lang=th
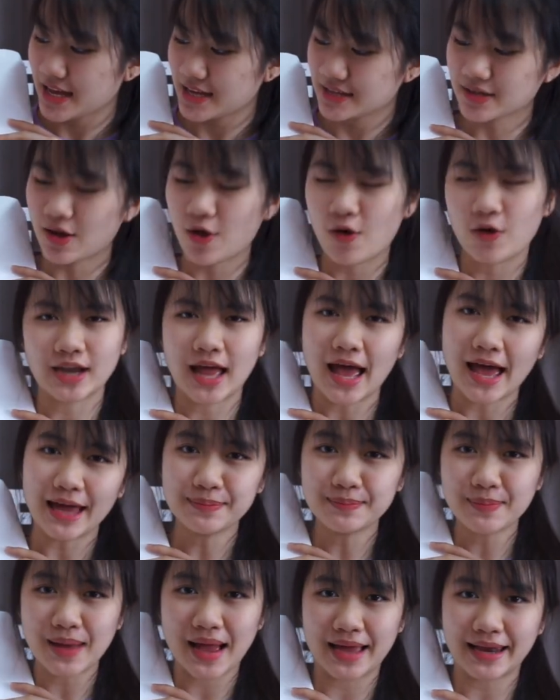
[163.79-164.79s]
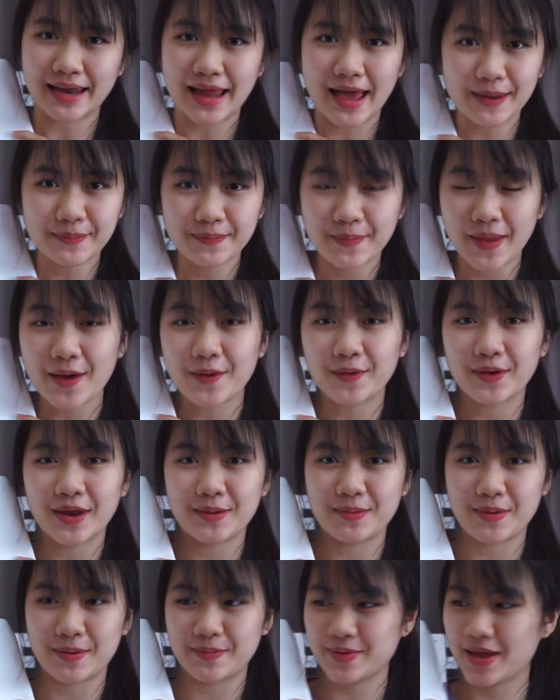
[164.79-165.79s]
ของทาสหมาทาสแมว อะไร
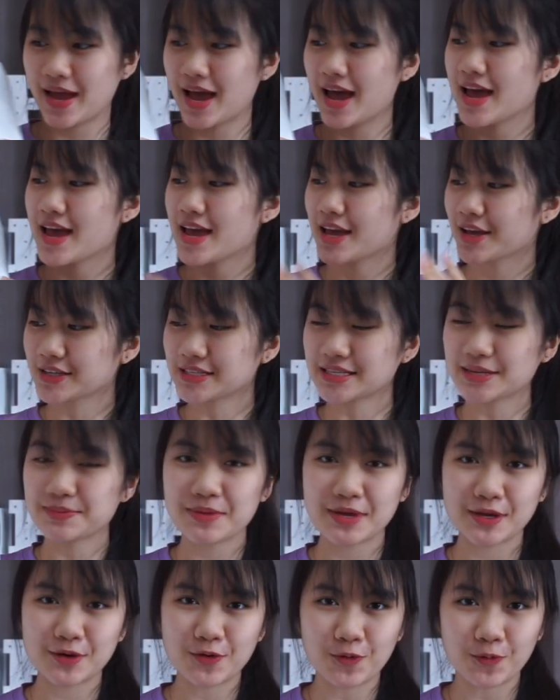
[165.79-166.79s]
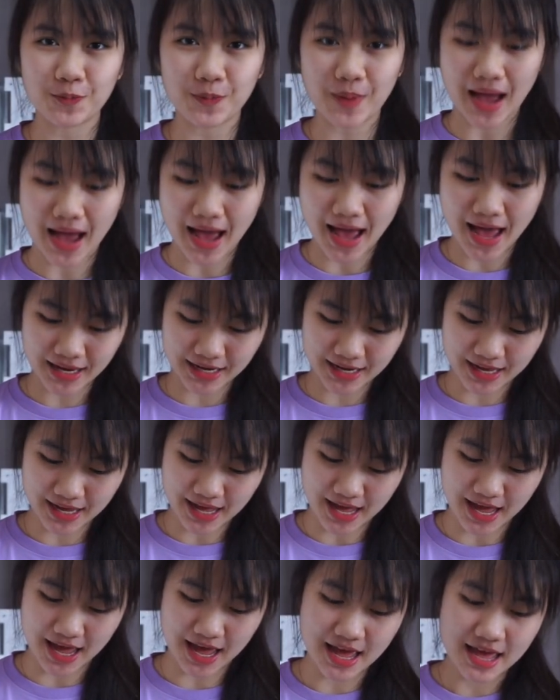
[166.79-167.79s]
แบบนี้ ก็จะมีถุงผ้านะ
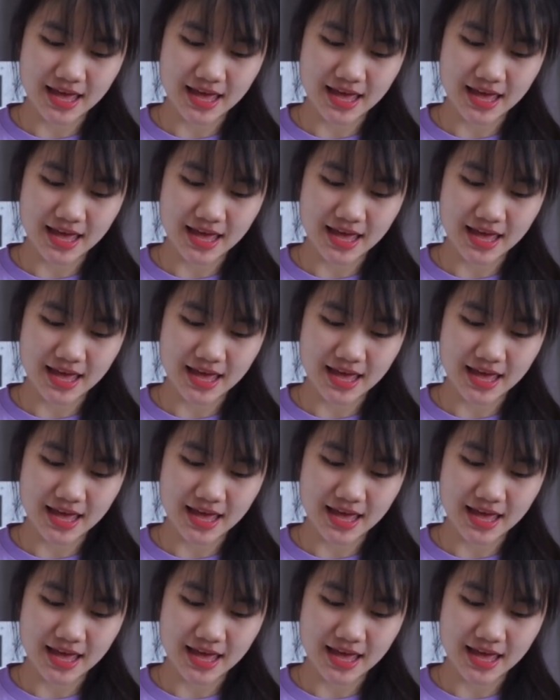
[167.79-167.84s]
คะ